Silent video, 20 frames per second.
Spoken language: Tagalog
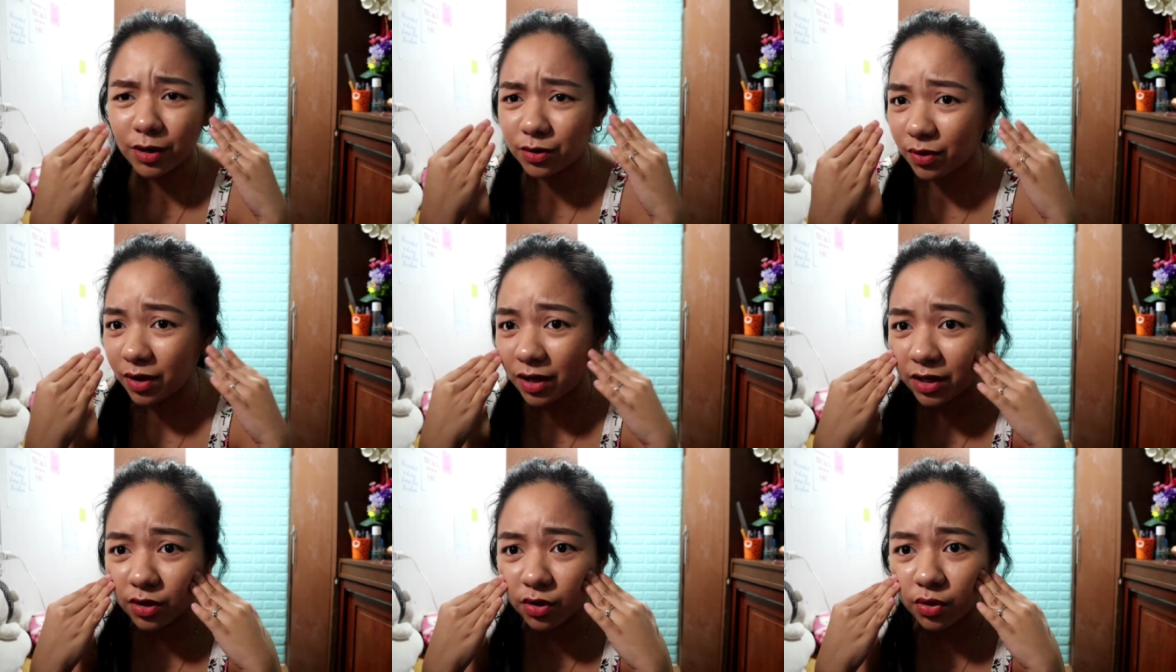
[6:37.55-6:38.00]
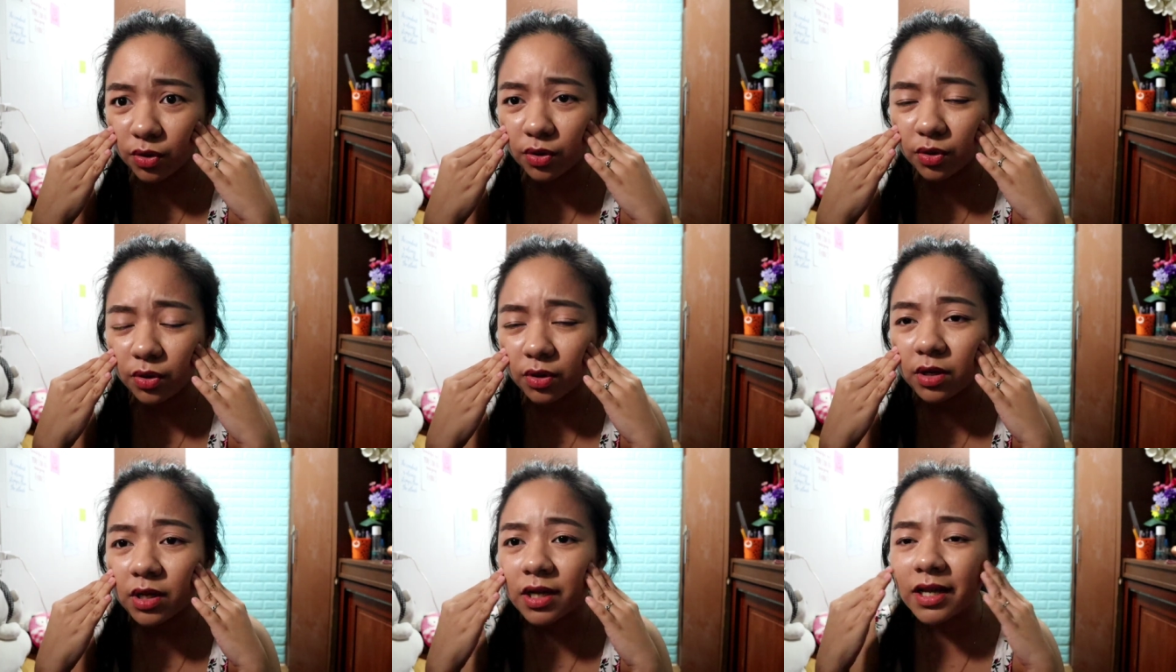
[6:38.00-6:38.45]

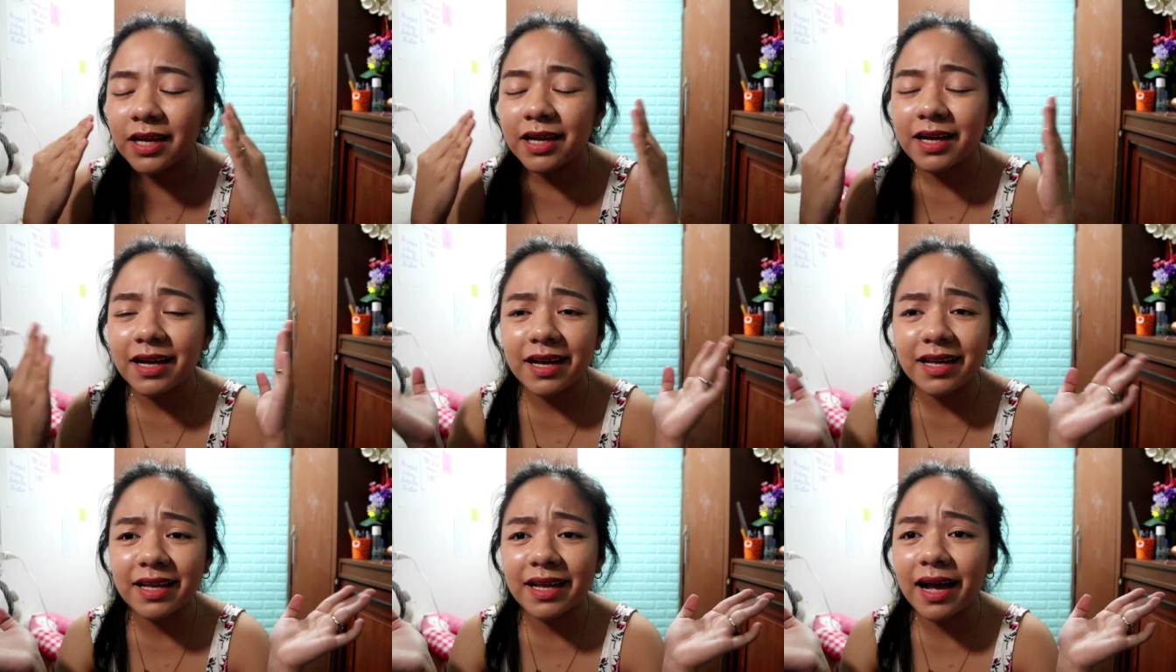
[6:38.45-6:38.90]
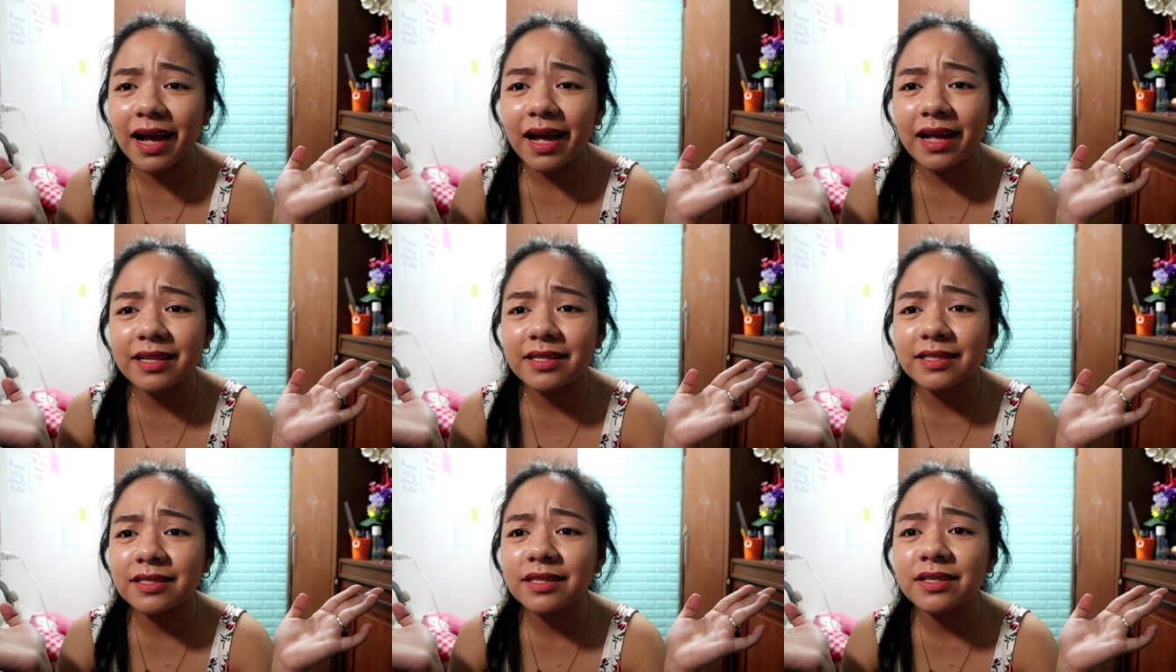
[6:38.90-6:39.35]
ano-ano.
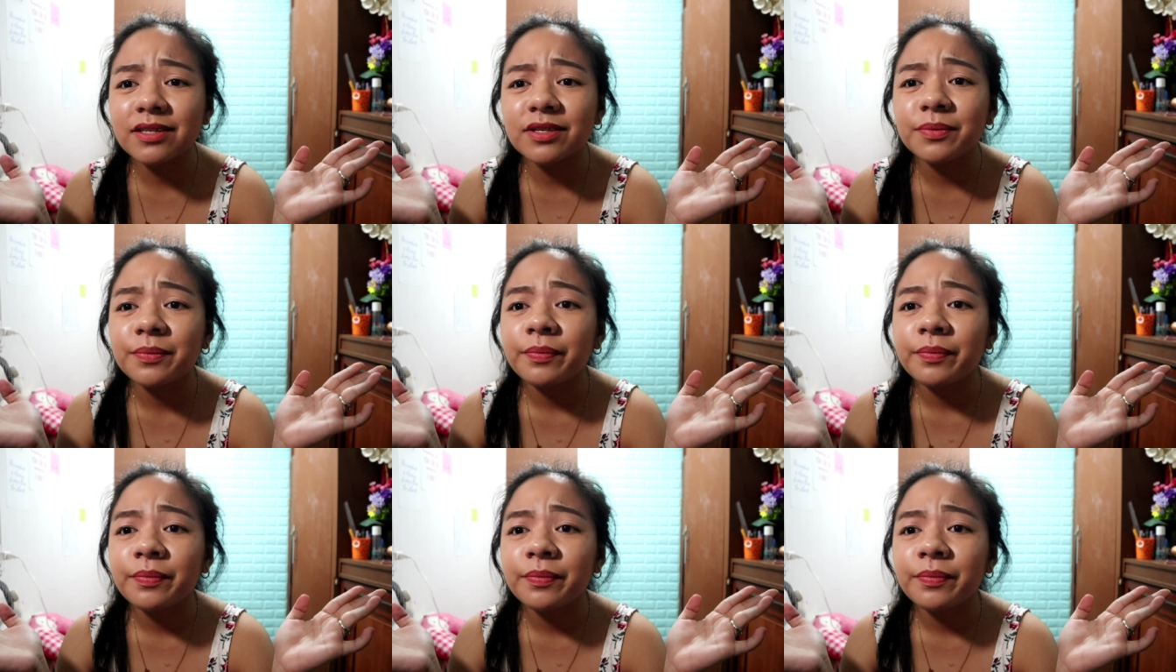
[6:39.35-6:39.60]
Ayan.